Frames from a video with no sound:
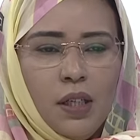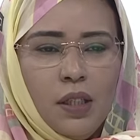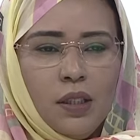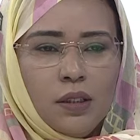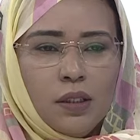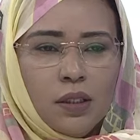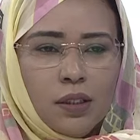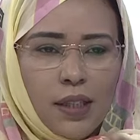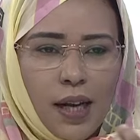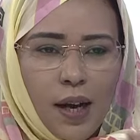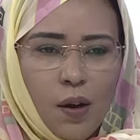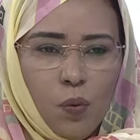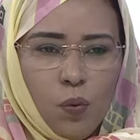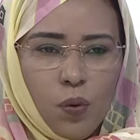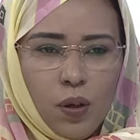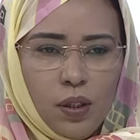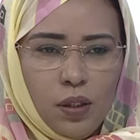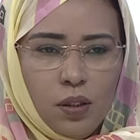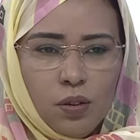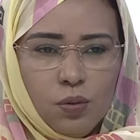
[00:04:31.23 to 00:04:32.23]

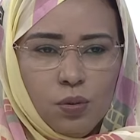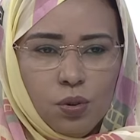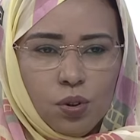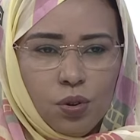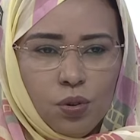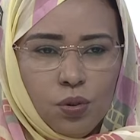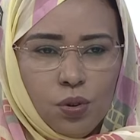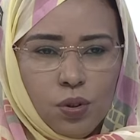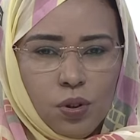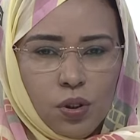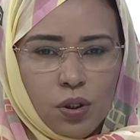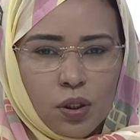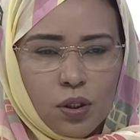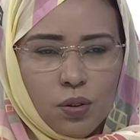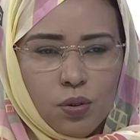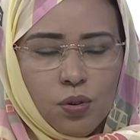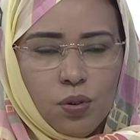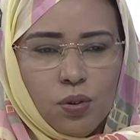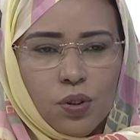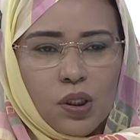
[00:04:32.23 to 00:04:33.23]
تتحول وتعود
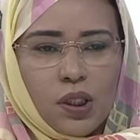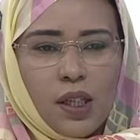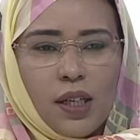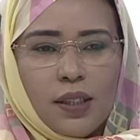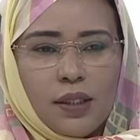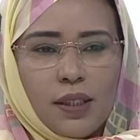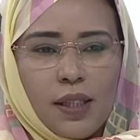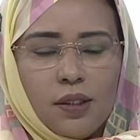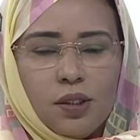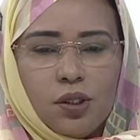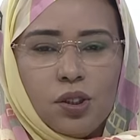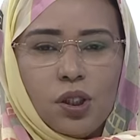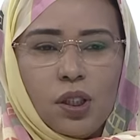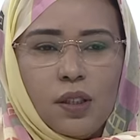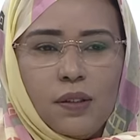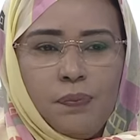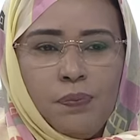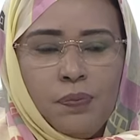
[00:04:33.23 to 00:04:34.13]
وتعود سرطان الجلد